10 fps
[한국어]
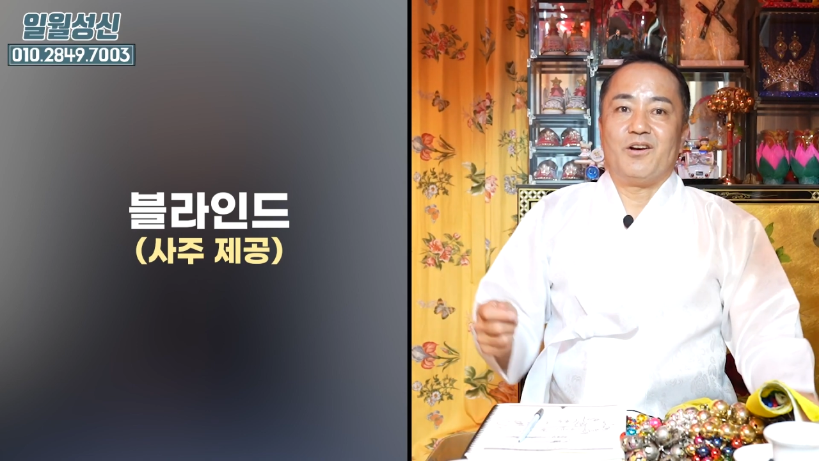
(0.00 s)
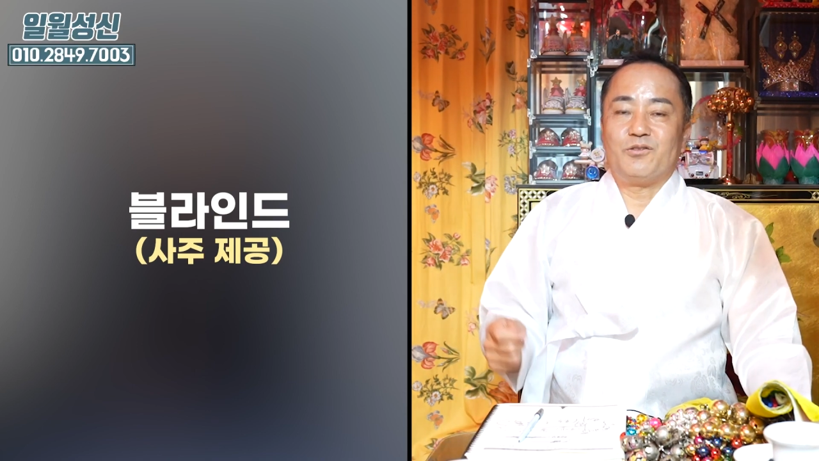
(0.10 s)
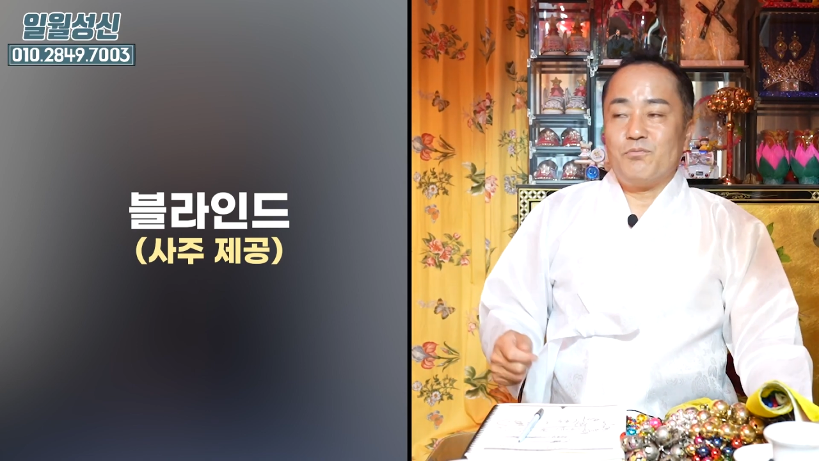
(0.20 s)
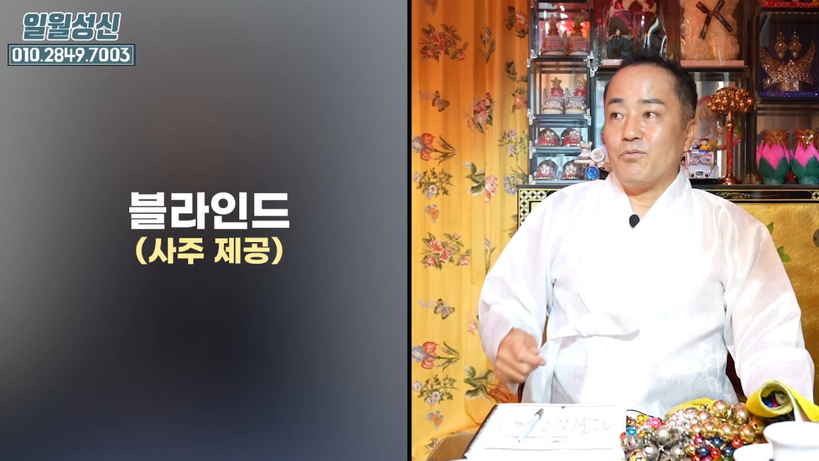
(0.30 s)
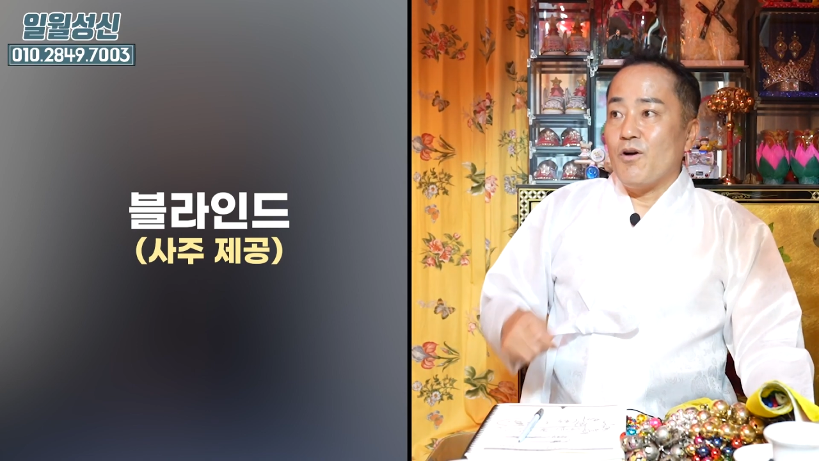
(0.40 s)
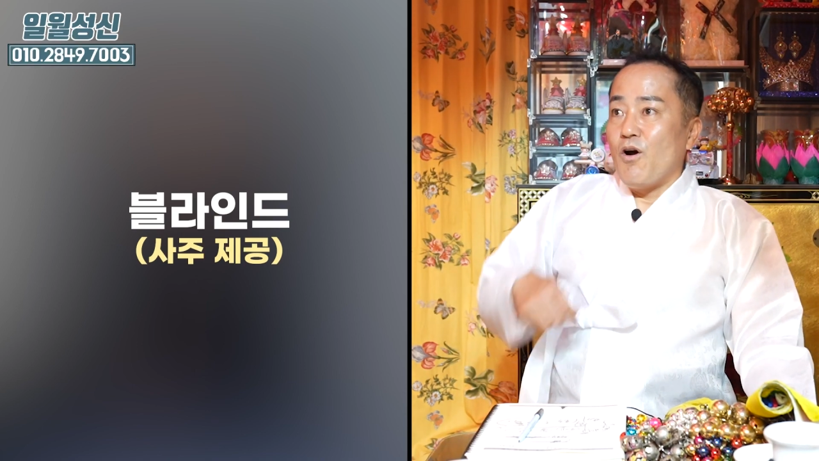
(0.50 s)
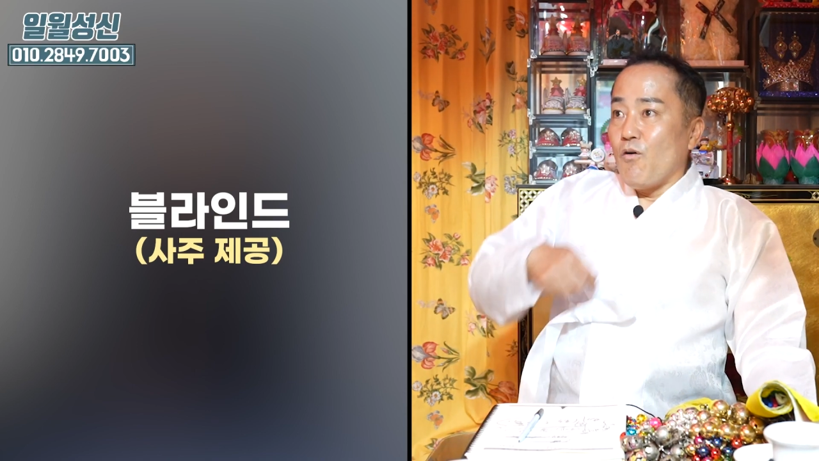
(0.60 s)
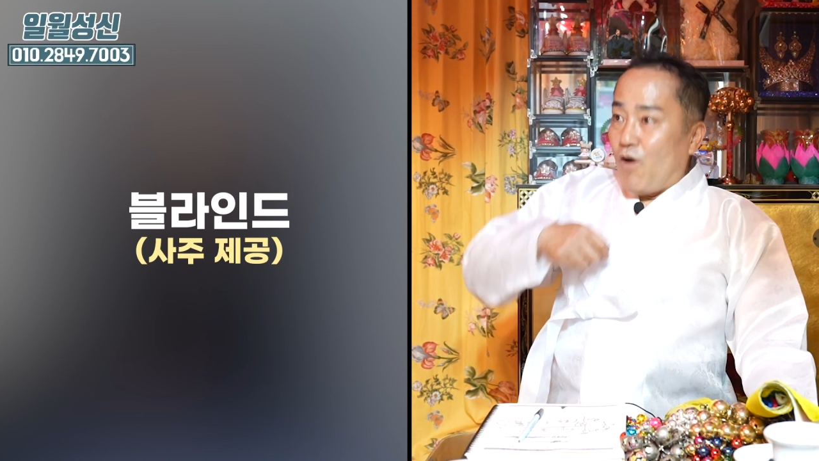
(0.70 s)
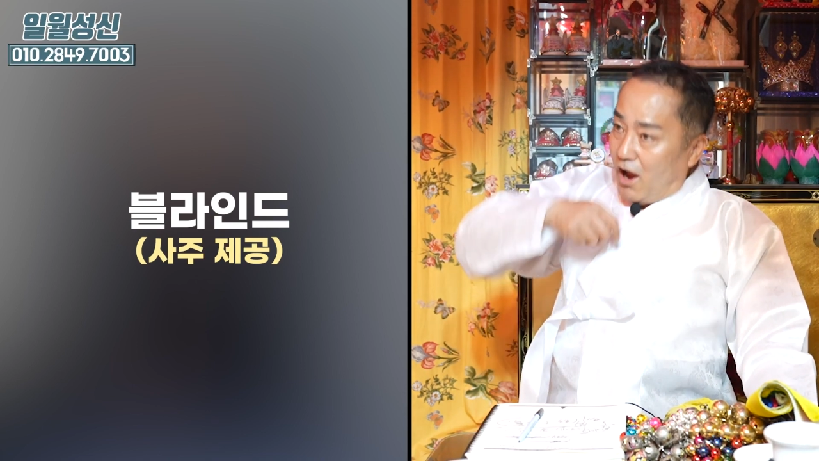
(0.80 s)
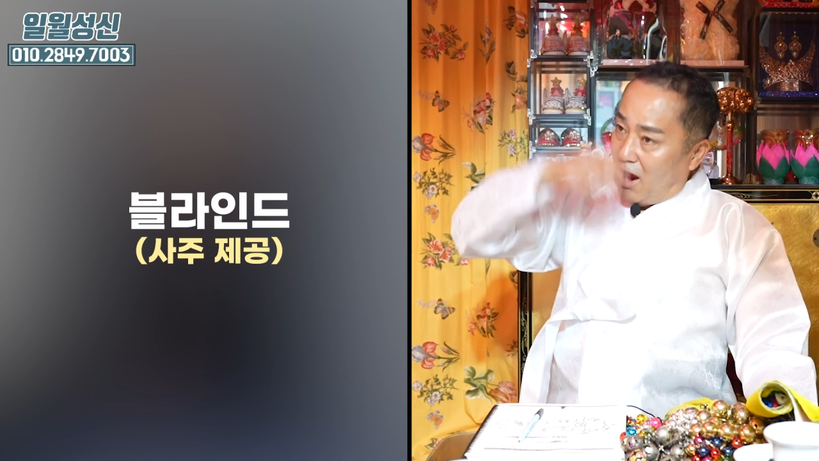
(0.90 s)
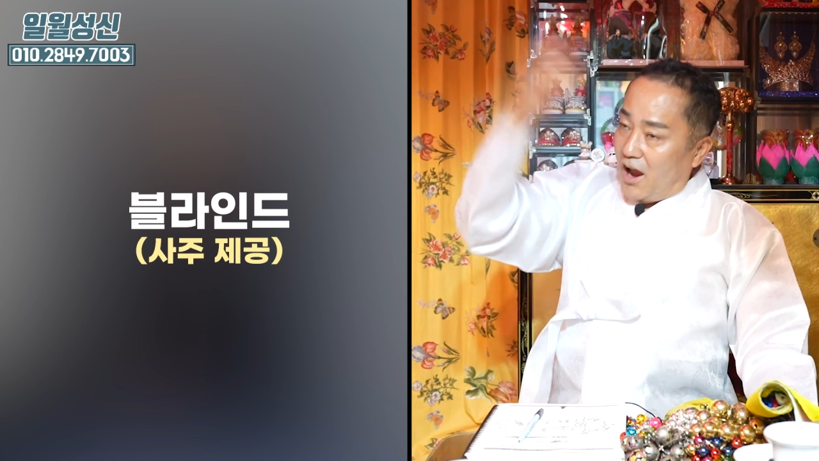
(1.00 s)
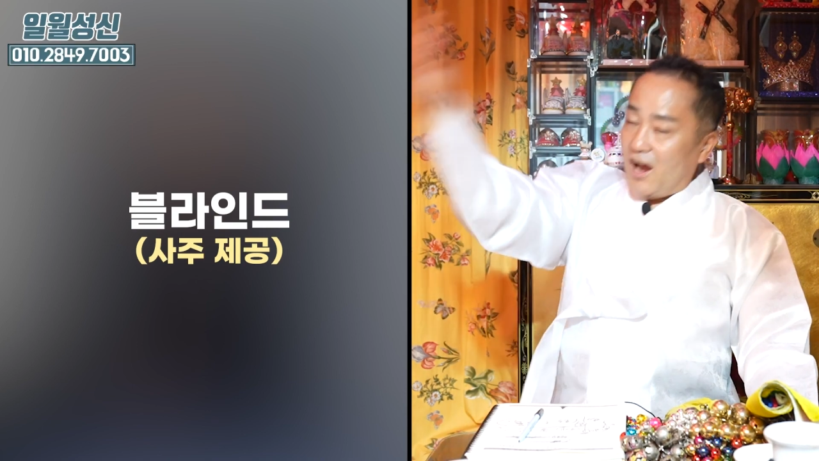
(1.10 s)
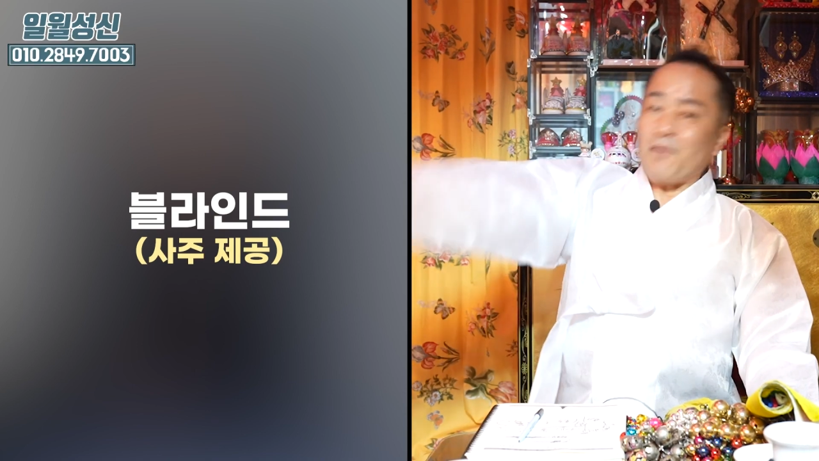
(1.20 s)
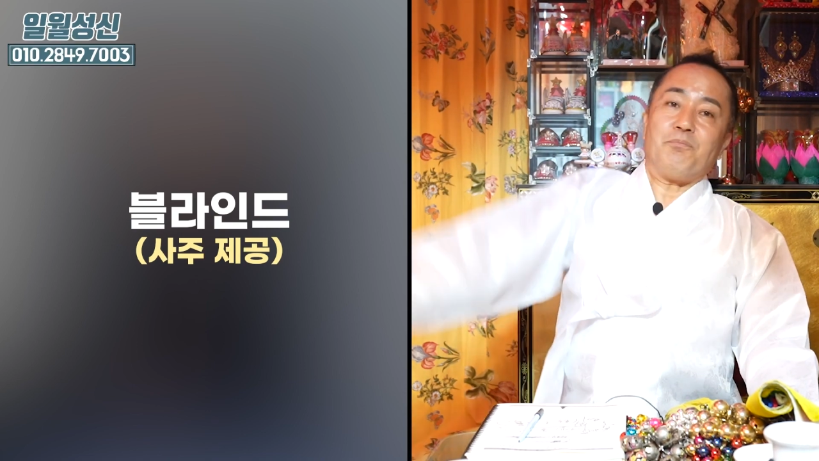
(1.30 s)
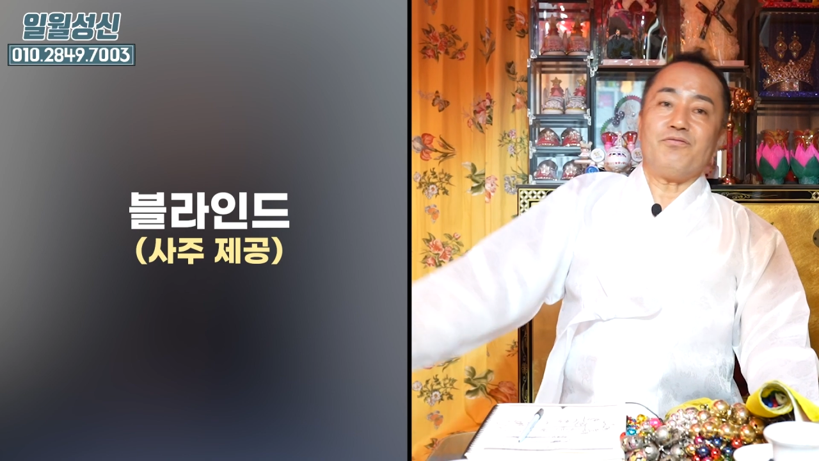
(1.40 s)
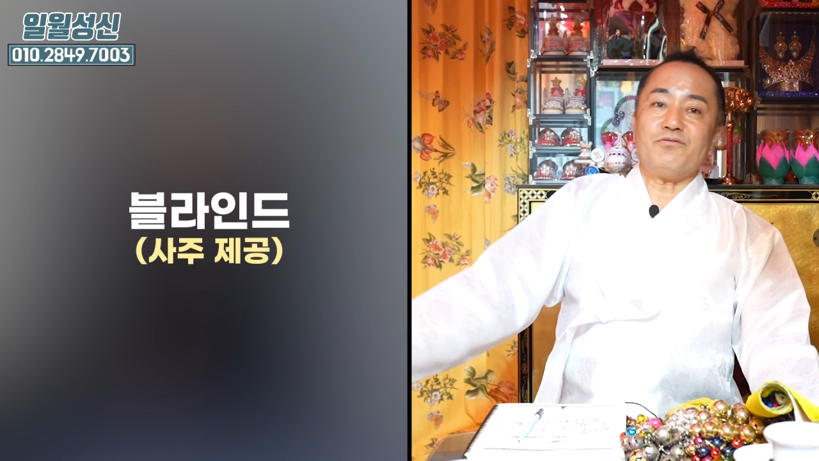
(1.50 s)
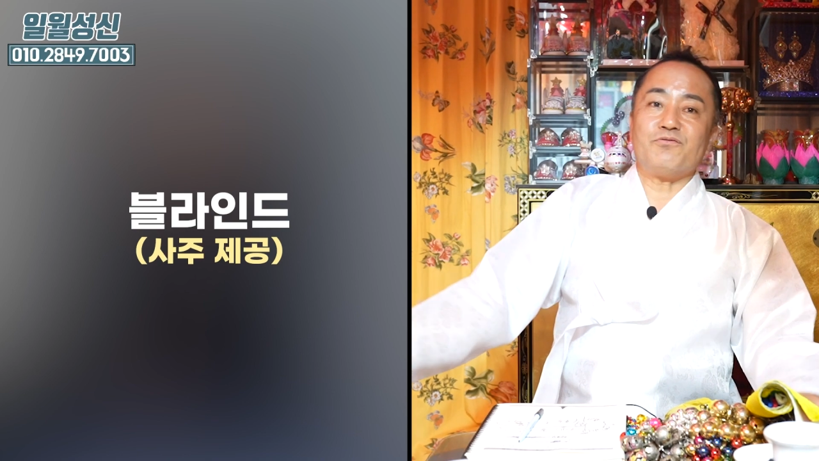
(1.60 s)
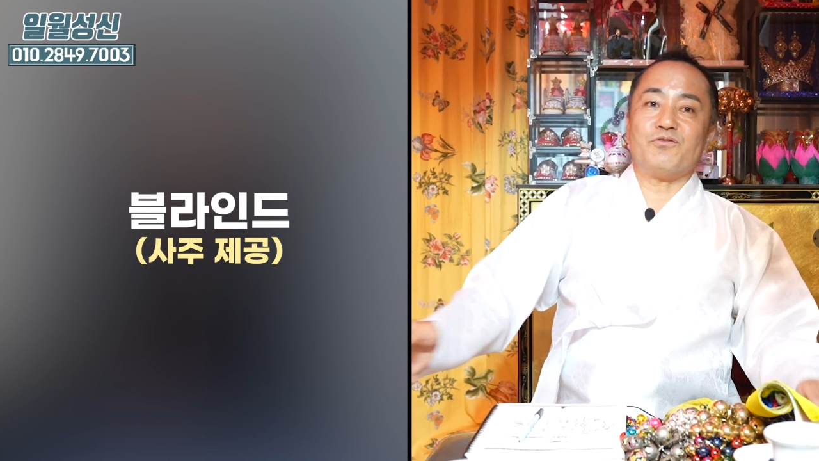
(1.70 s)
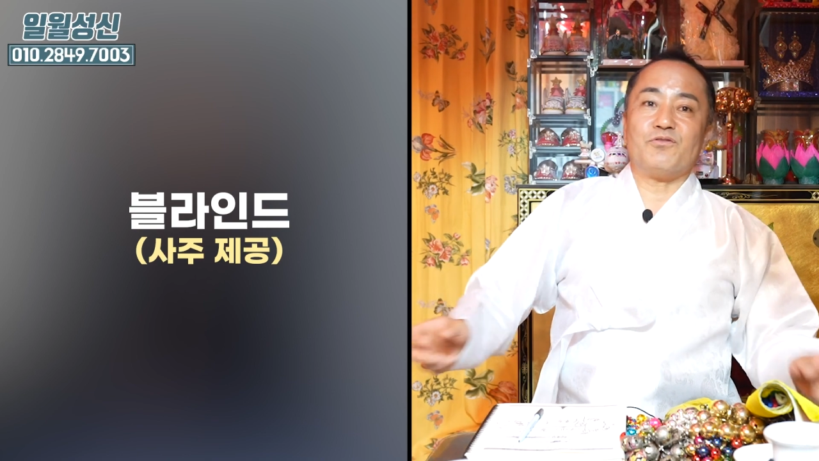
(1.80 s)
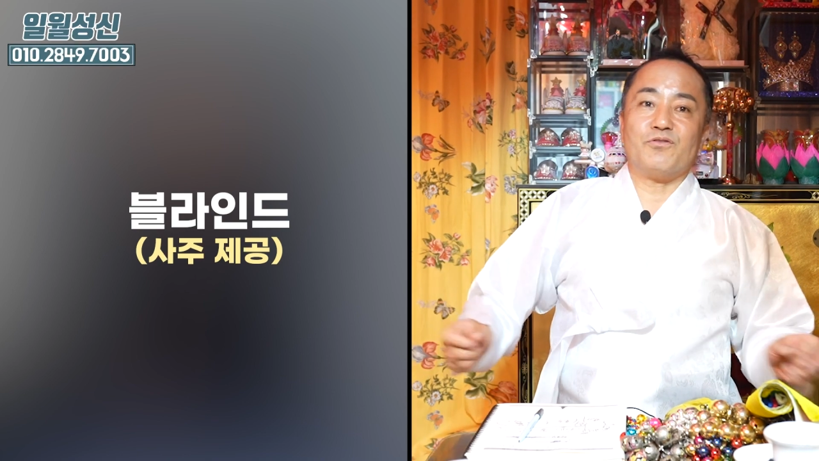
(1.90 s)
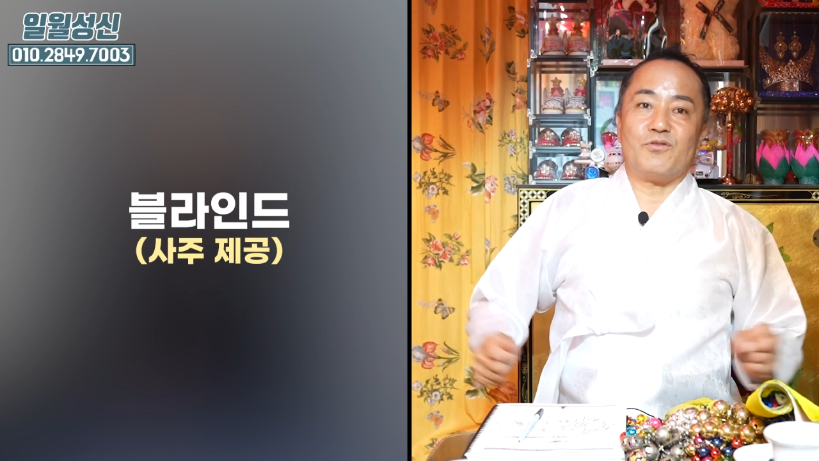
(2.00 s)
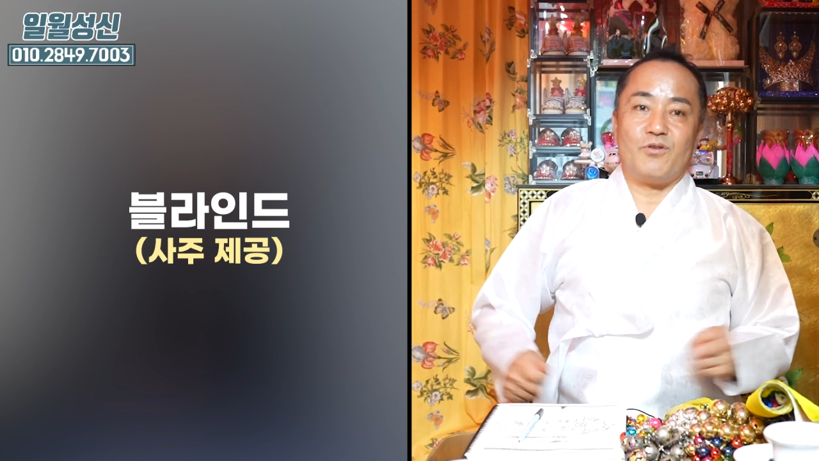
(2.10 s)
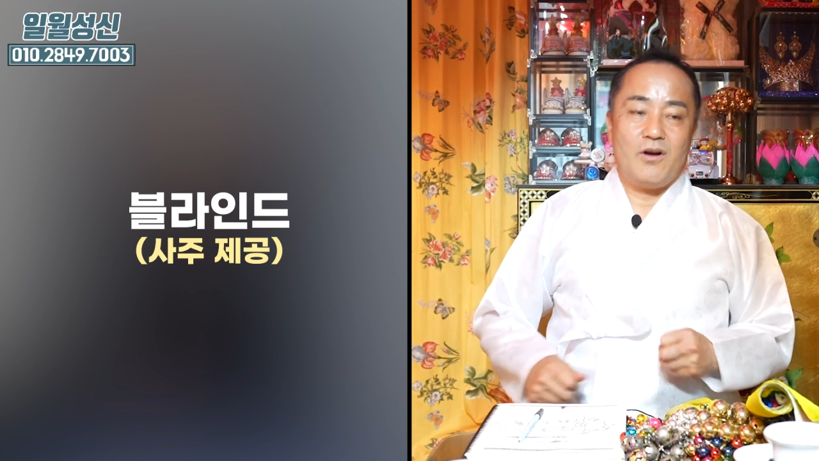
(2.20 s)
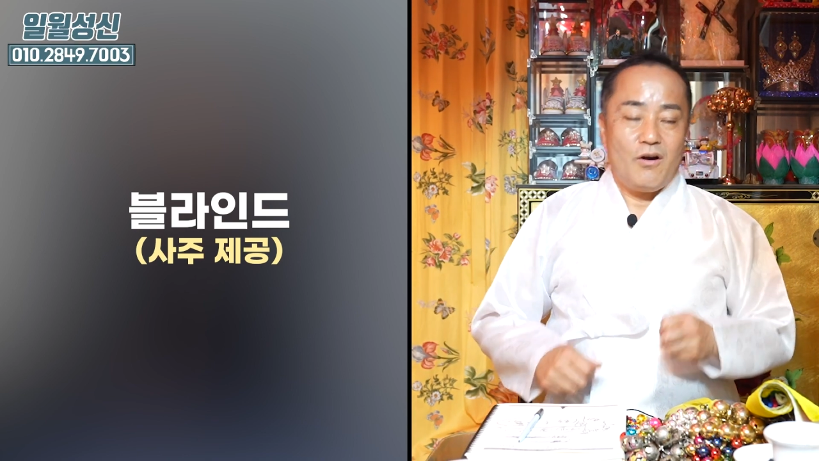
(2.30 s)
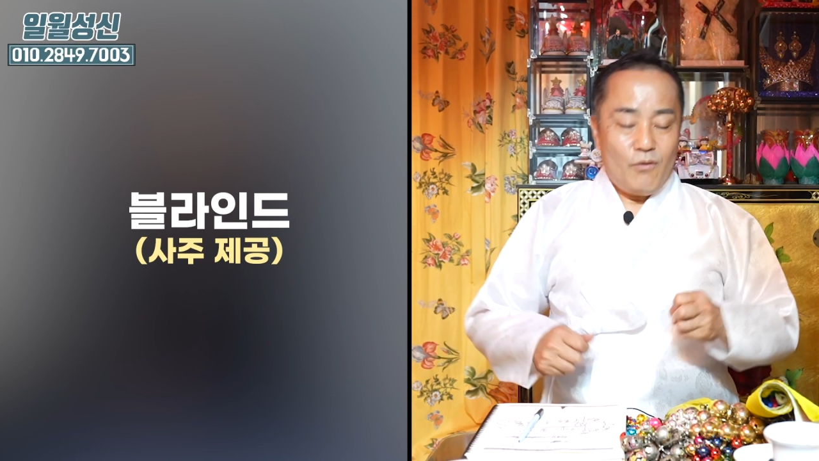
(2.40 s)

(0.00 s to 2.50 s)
좀 확 풀고